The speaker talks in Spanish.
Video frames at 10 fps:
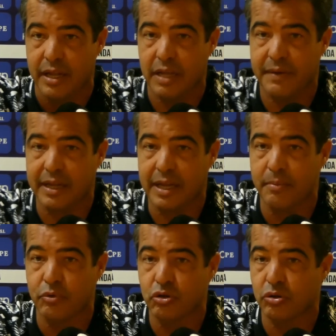la verdad que es
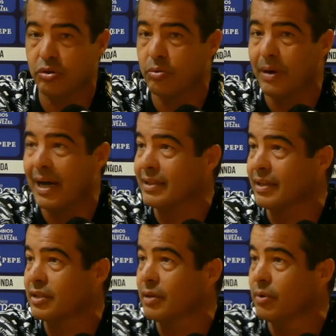mucho más
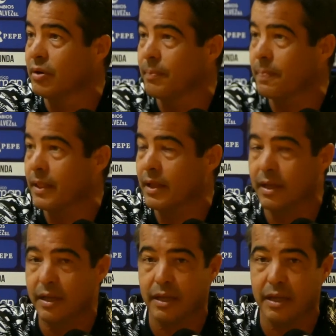atractivo, ¿no?
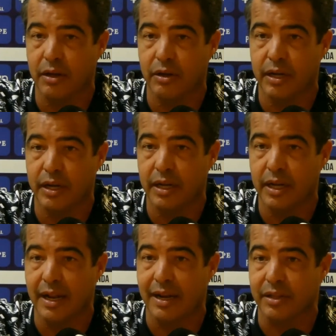
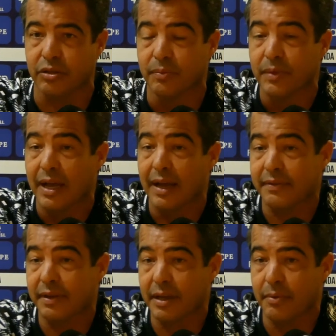El, reto.
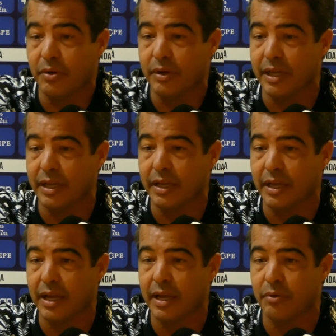Así que bueno,
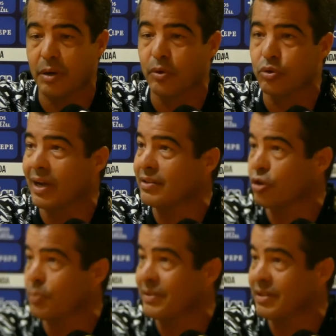es una oportunidad que se
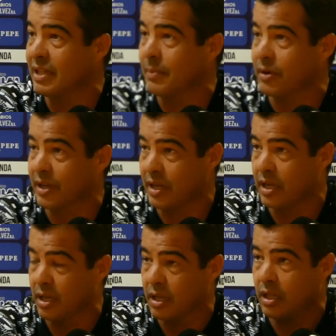nos presenta
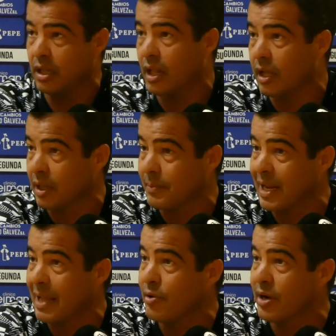porque también
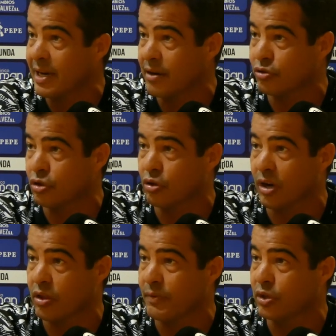la hemos generado nosotros con
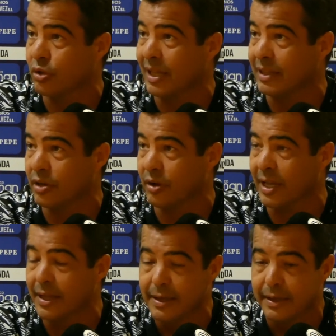las dos victorias anteriores
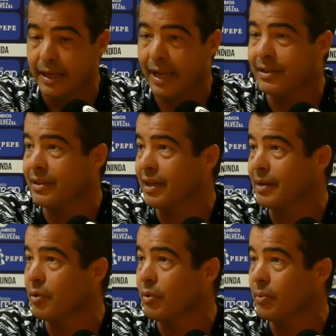e
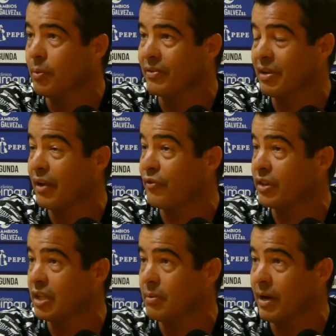intentaremos hacerla
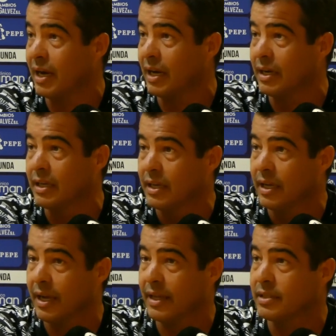efectiva
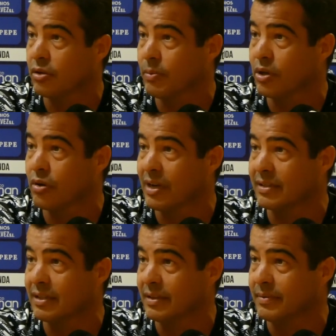este domingo en
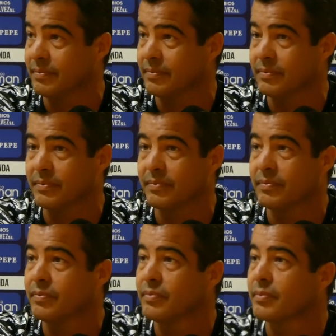casa. ¿Ha cogido ya el
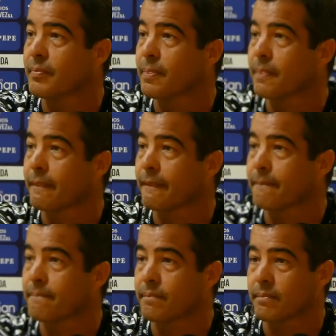equipo velocidad
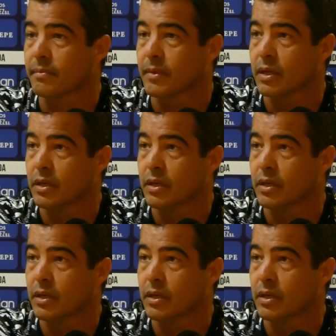y crucero?